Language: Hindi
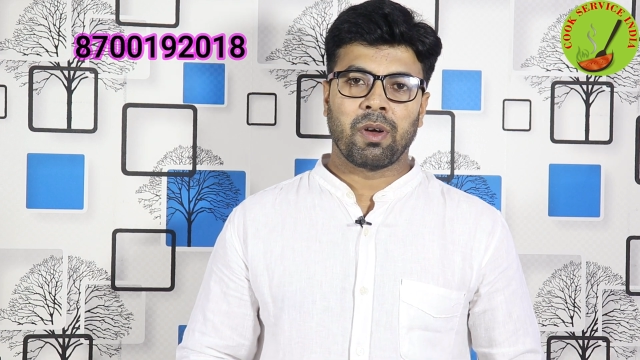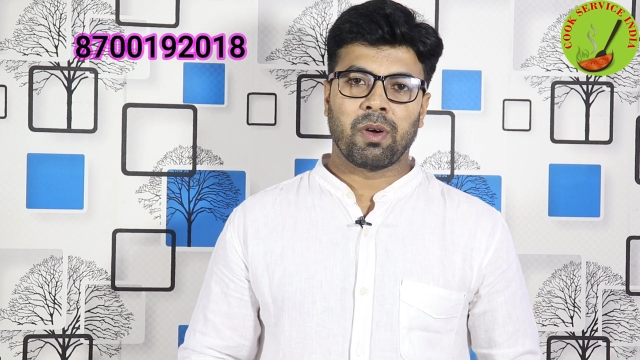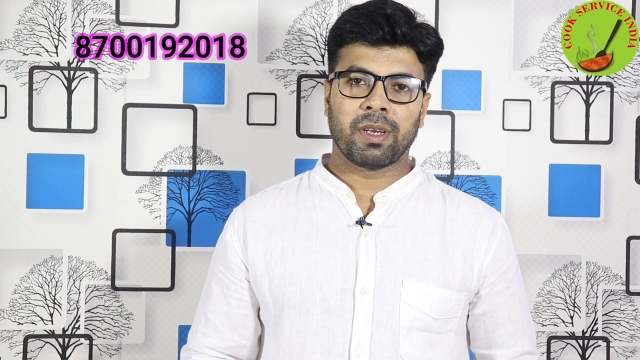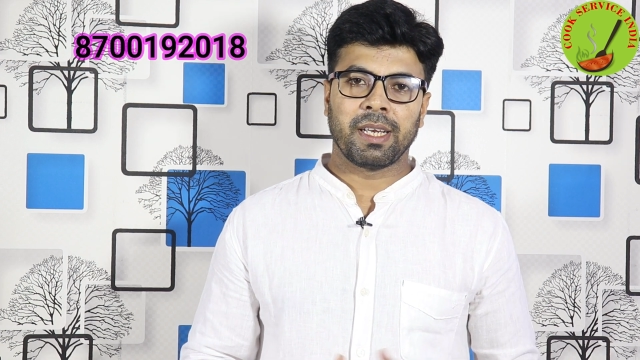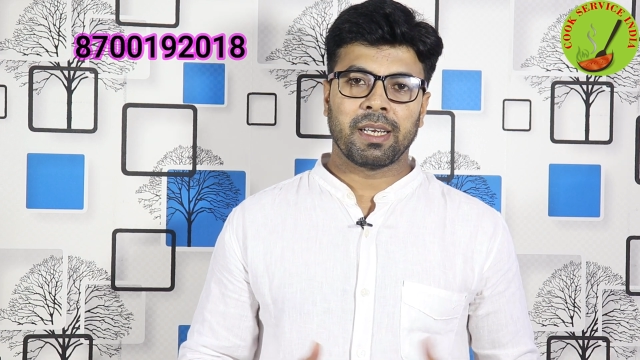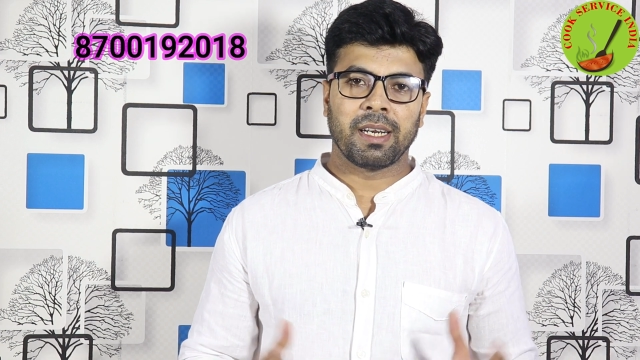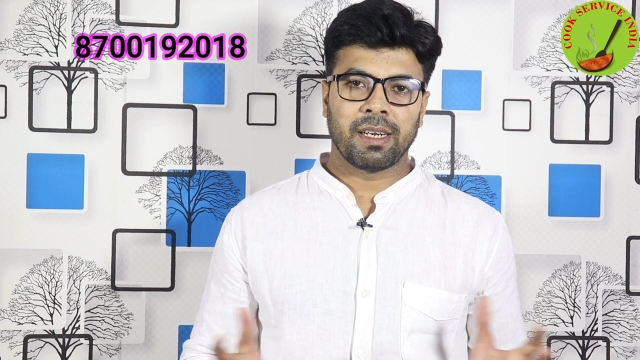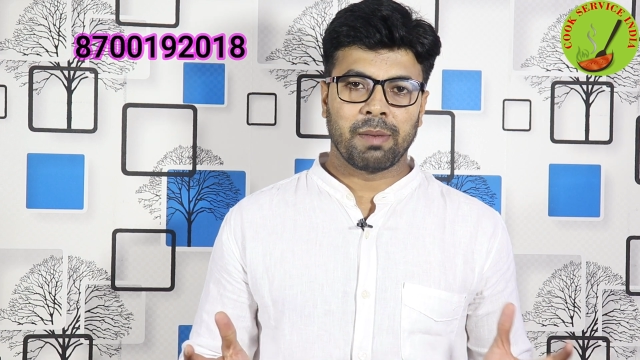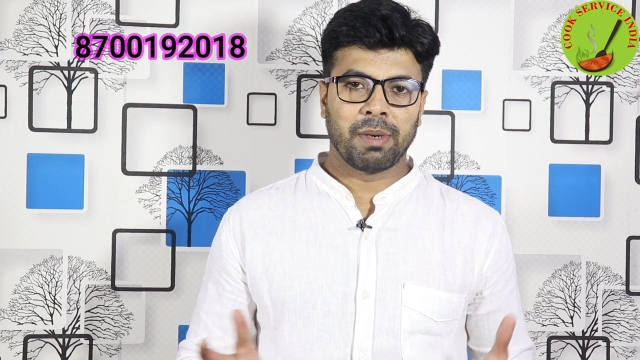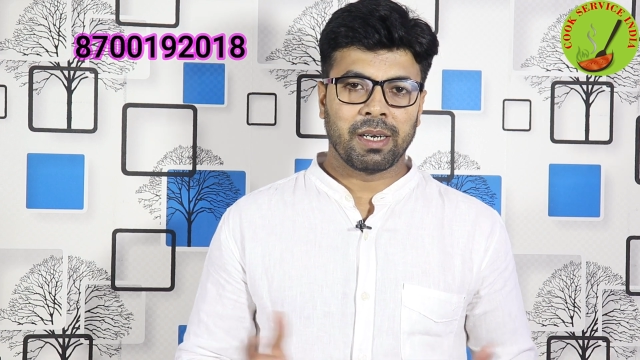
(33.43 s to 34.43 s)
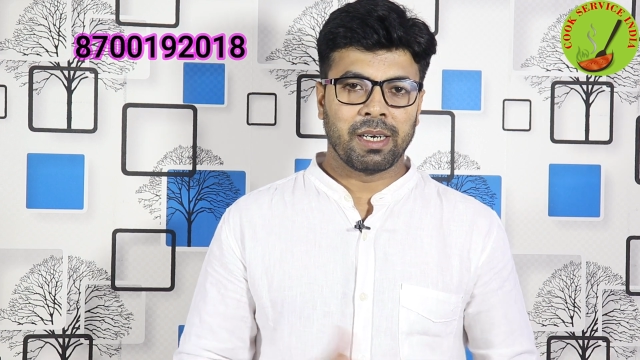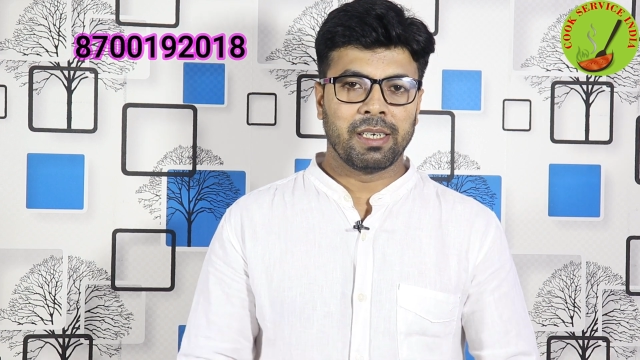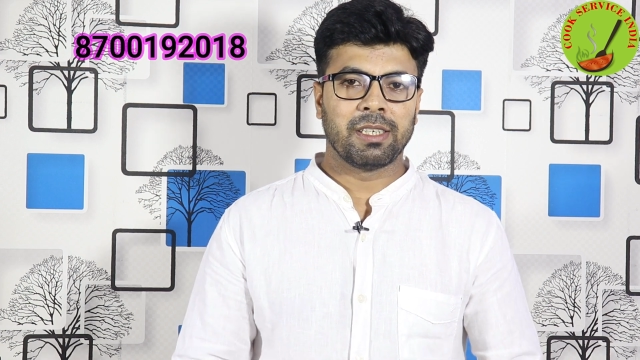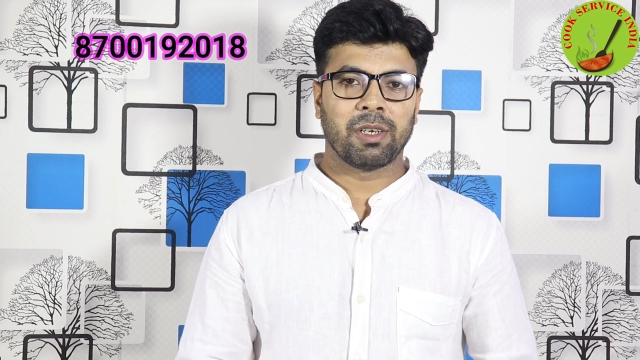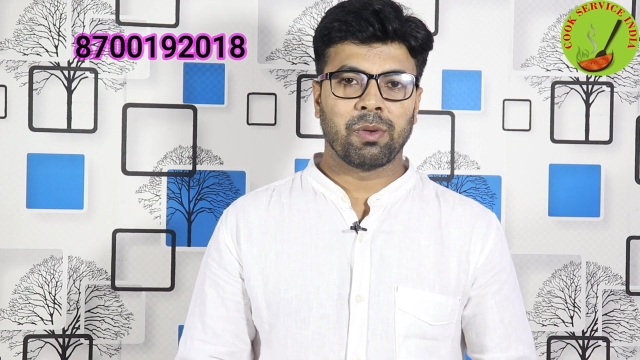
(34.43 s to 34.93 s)
और क्या क्या टर्म एंड
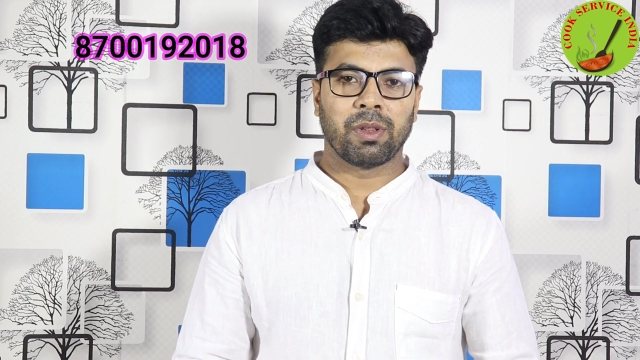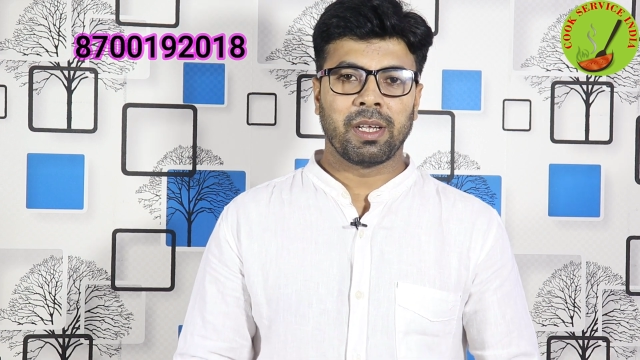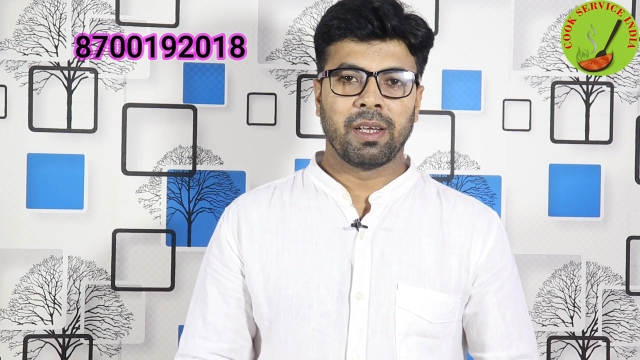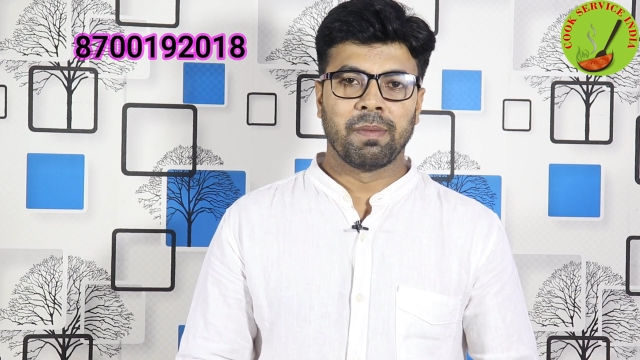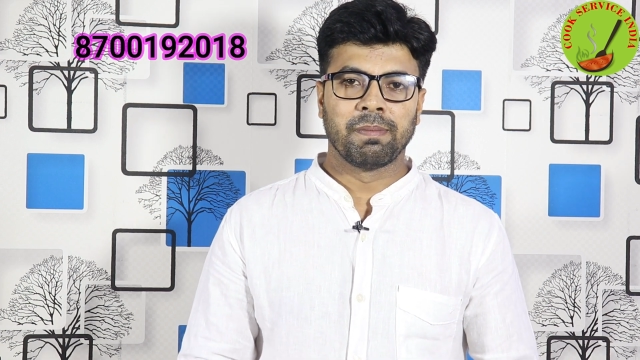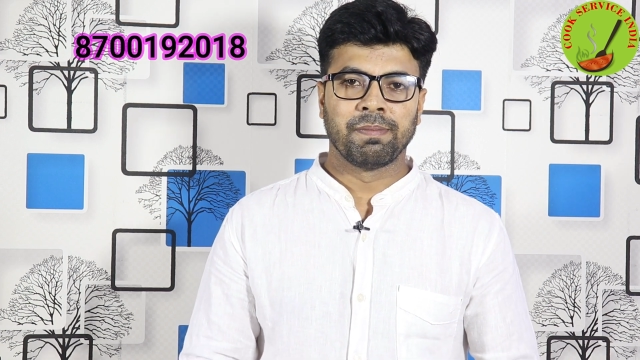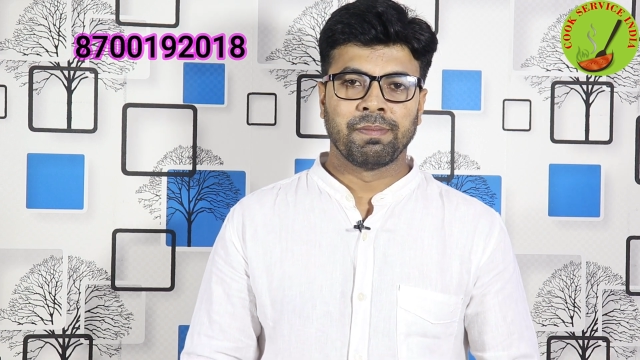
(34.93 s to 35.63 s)
कंडीशन होता है